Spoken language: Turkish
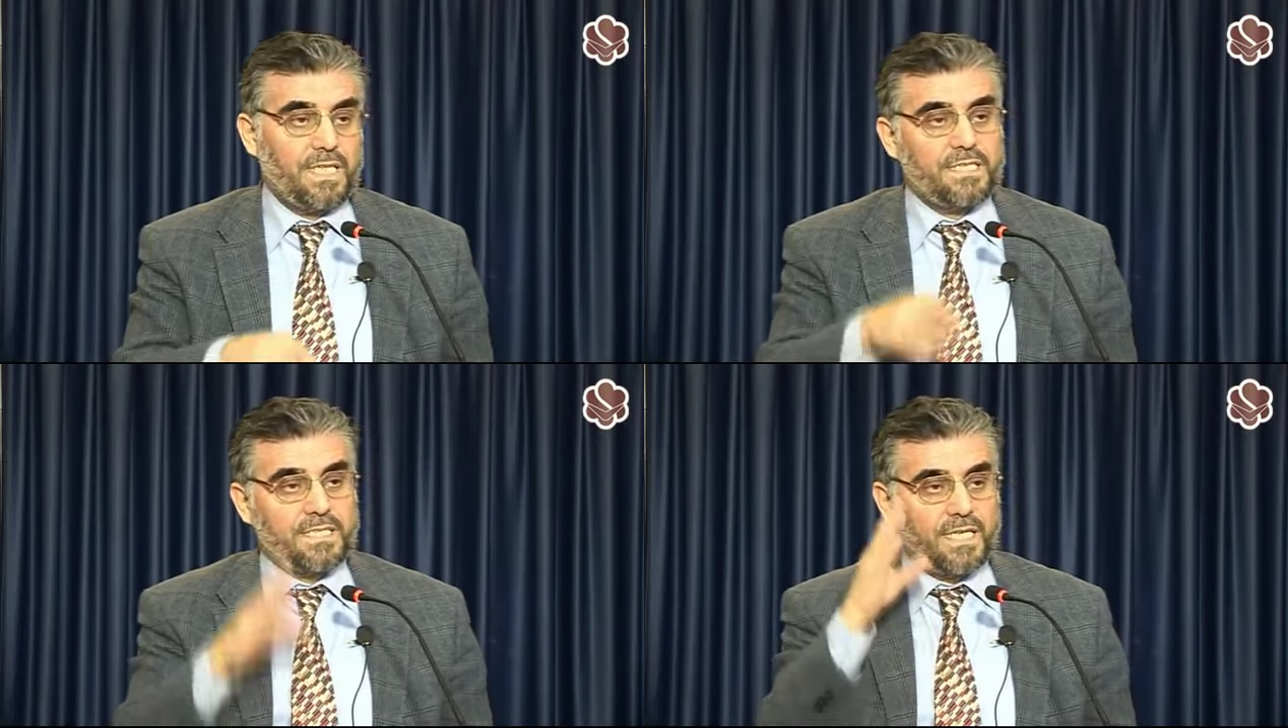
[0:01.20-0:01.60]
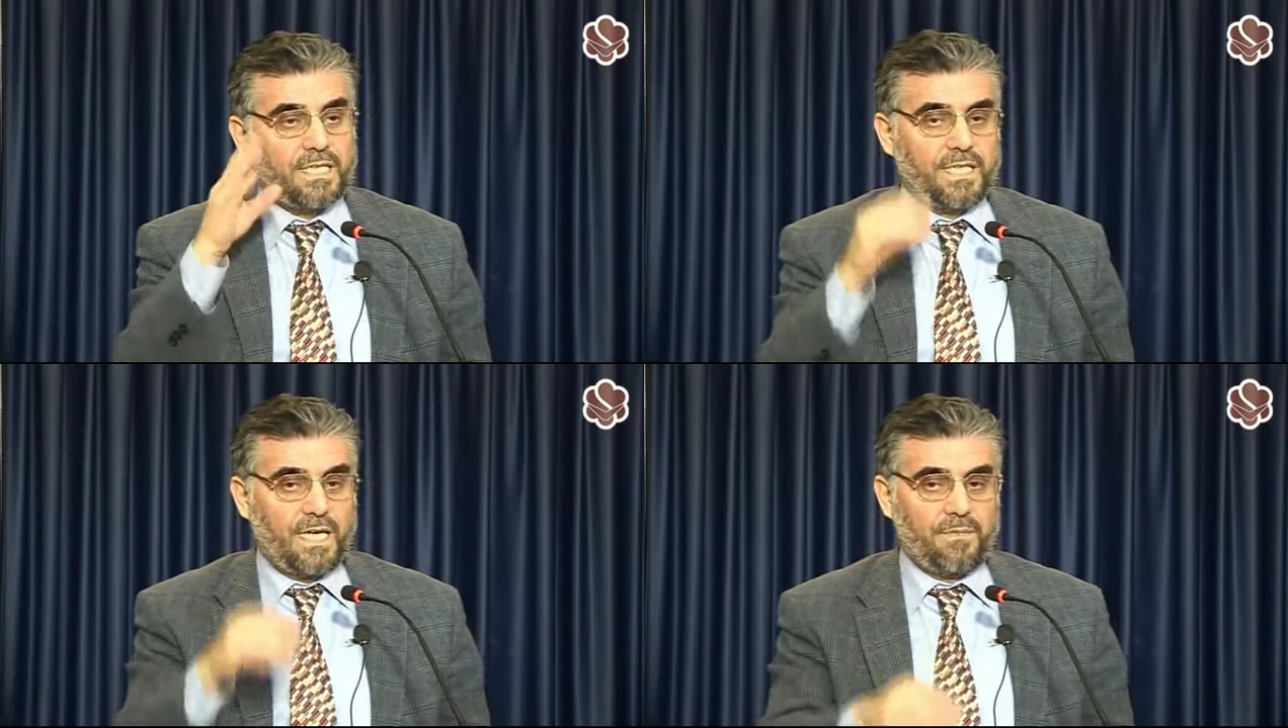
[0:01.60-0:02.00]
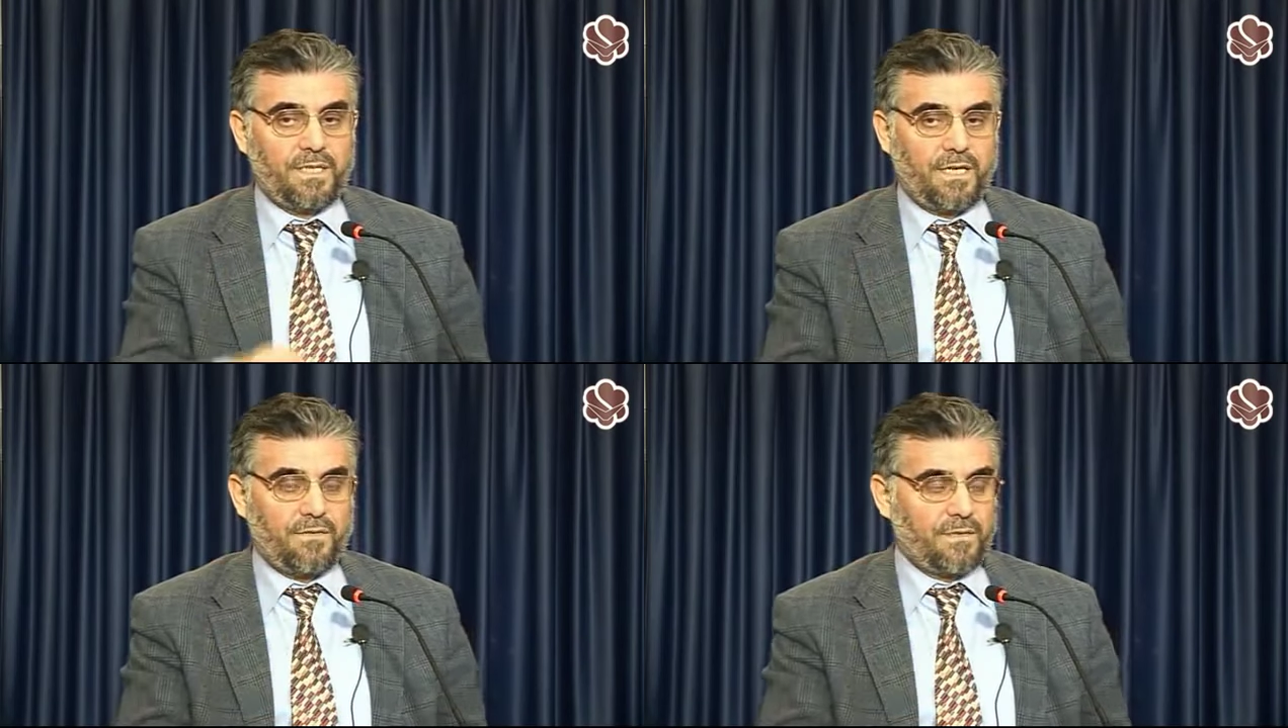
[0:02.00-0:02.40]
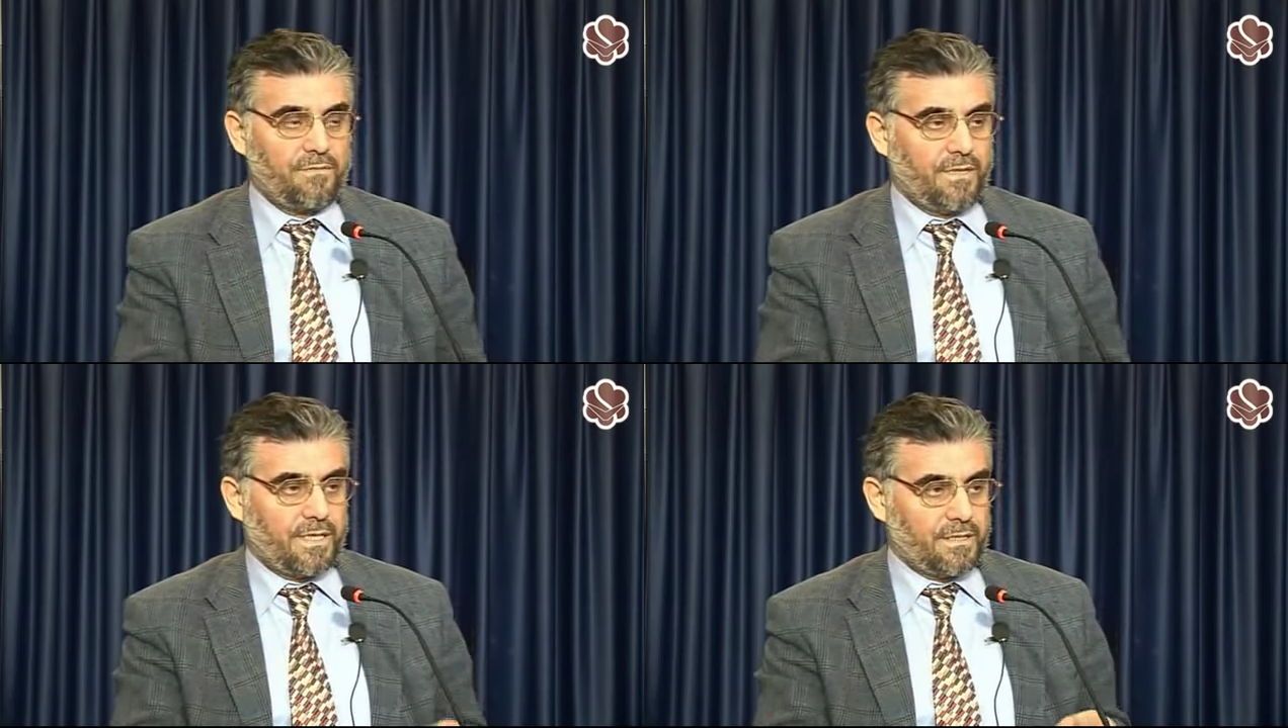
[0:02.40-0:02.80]
Bir insani kamil
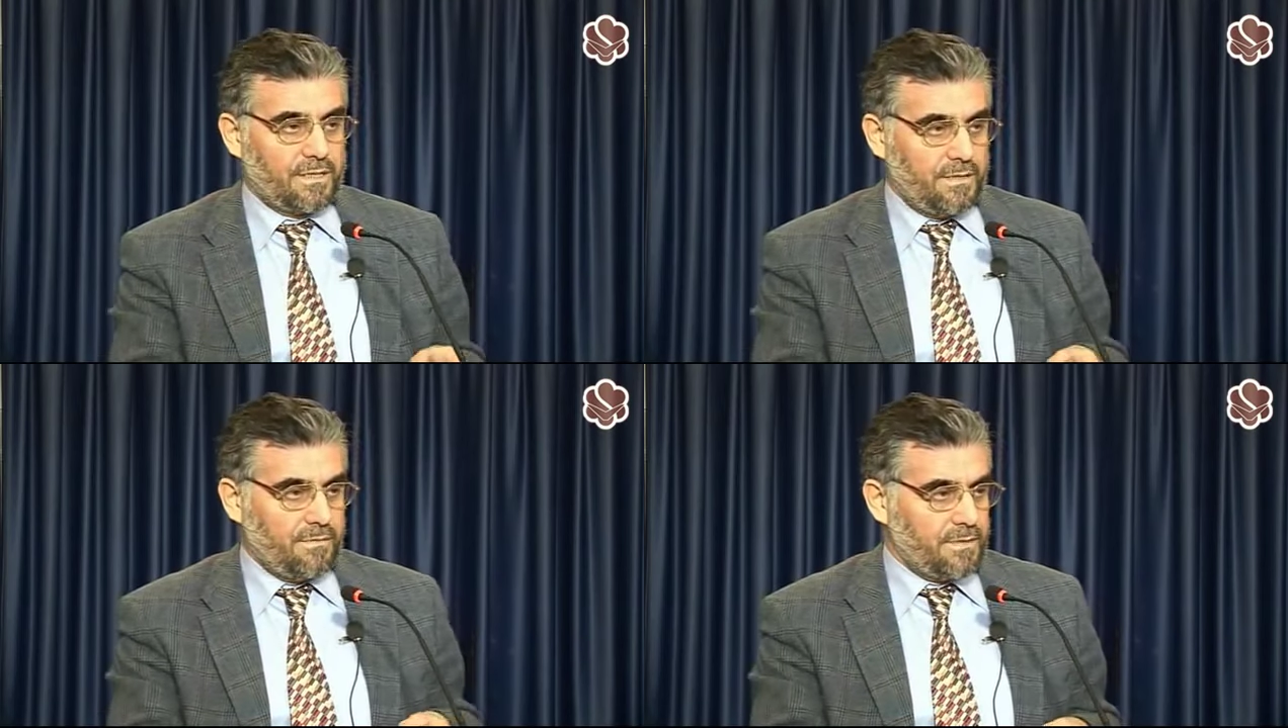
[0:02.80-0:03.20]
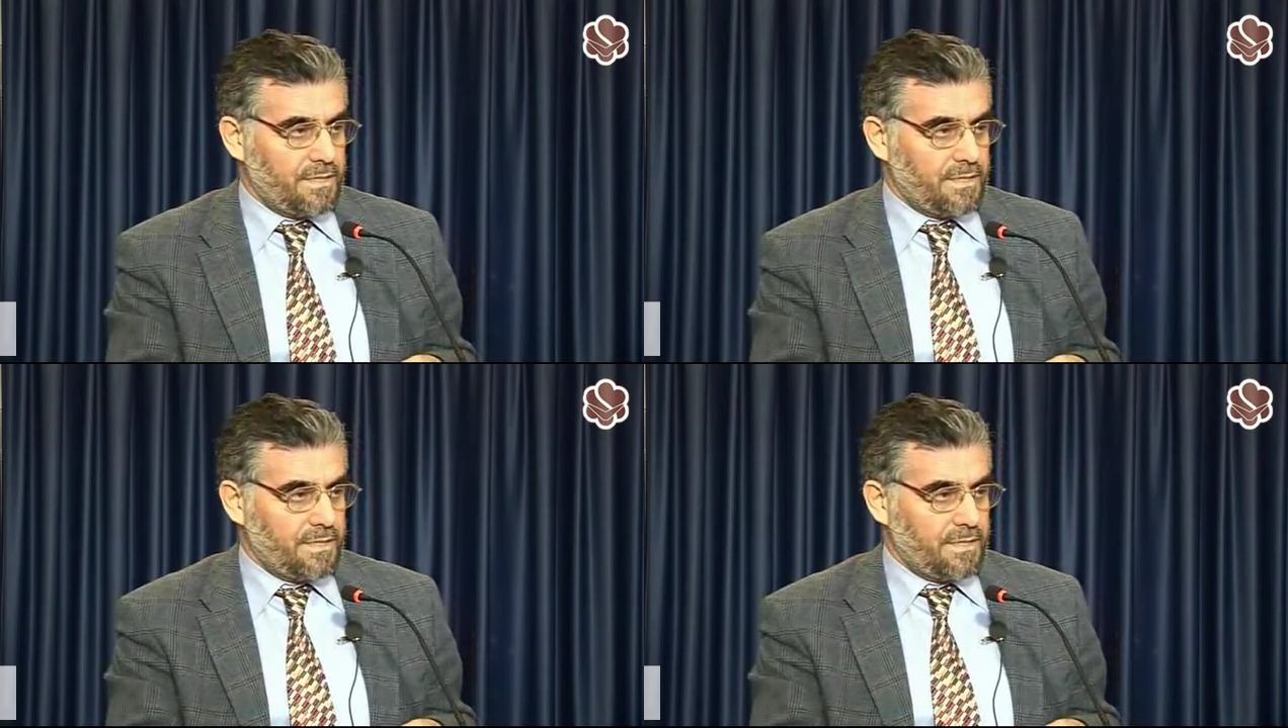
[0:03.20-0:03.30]
kavramı vardır değil mi